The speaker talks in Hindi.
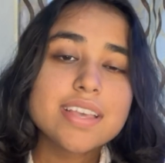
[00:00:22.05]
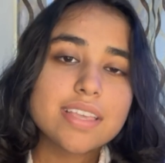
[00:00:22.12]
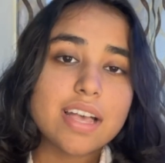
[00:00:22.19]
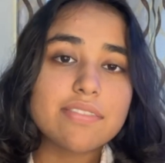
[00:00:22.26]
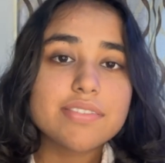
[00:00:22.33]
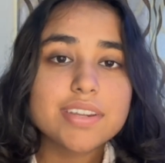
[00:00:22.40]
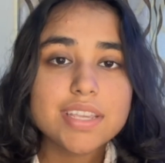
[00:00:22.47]

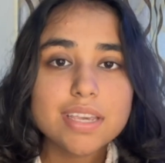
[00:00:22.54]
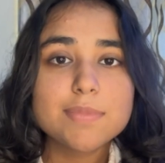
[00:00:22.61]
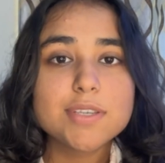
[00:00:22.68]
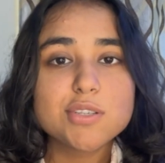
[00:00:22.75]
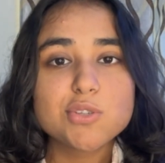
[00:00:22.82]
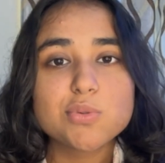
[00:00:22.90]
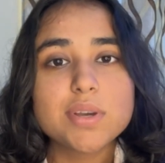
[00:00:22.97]
या फिर ये
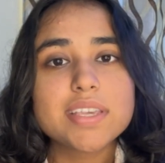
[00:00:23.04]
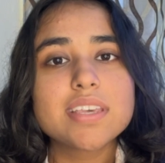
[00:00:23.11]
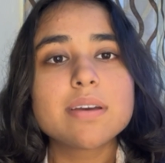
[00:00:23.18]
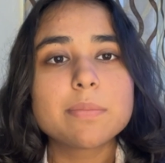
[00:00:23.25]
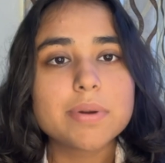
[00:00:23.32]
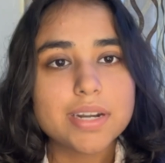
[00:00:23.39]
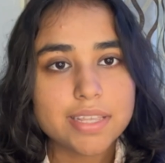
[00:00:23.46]
भी इशू है कि
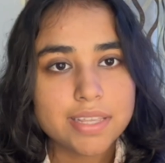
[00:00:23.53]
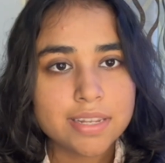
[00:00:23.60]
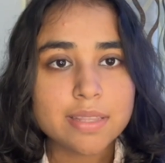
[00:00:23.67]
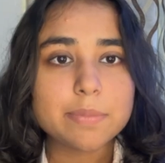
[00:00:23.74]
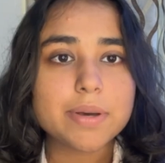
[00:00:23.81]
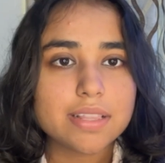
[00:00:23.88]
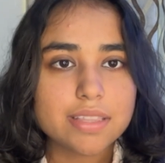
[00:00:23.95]
हम पढ़ ही नहीं
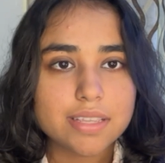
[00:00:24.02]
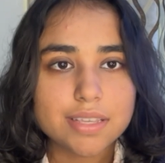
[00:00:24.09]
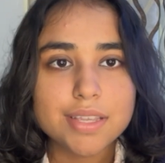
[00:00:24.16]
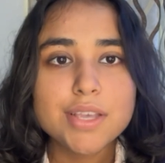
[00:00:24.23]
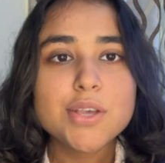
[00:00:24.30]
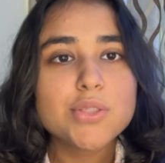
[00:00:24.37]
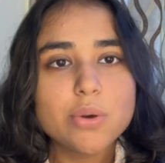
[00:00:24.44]
पाते
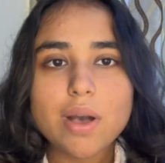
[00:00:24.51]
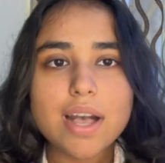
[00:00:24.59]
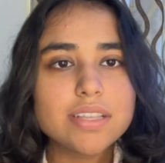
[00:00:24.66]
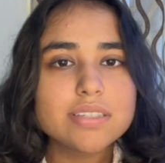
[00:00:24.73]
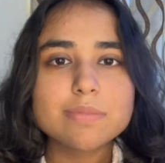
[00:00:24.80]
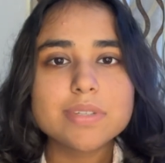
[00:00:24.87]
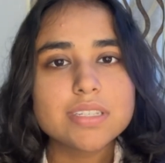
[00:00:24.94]
तो
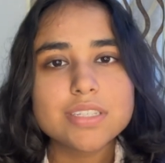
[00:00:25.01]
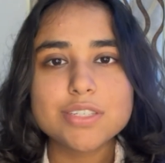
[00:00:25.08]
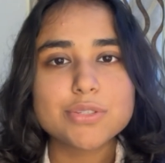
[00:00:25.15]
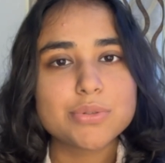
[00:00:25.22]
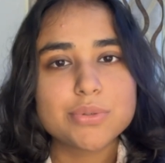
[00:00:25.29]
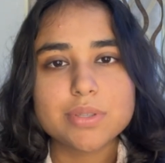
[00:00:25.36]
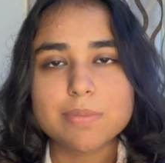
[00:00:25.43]
आज हम इन
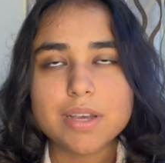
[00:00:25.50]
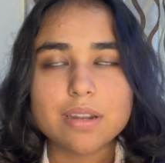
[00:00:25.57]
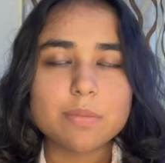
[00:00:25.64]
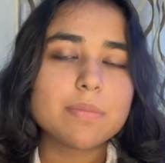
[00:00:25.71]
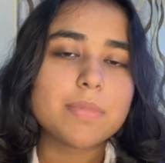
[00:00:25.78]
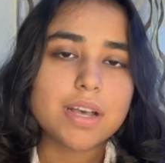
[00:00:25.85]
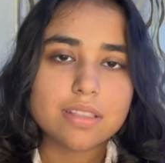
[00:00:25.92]
चीज़ों के बारे
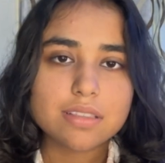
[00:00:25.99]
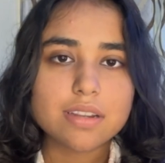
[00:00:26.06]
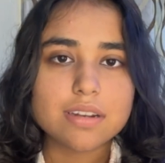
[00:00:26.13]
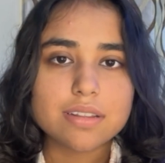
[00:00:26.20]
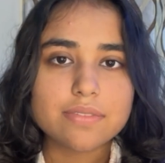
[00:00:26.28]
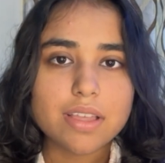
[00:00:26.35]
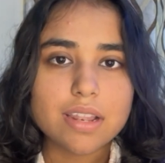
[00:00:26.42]
में बात
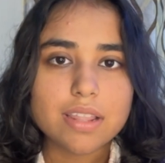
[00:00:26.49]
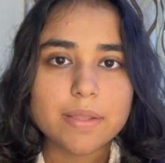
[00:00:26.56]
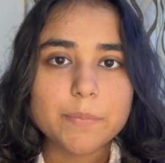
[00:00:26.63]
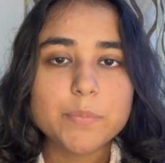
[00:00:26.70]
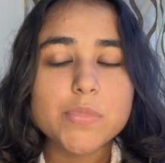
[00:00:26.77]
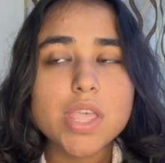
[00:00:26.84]
करने वाले हैं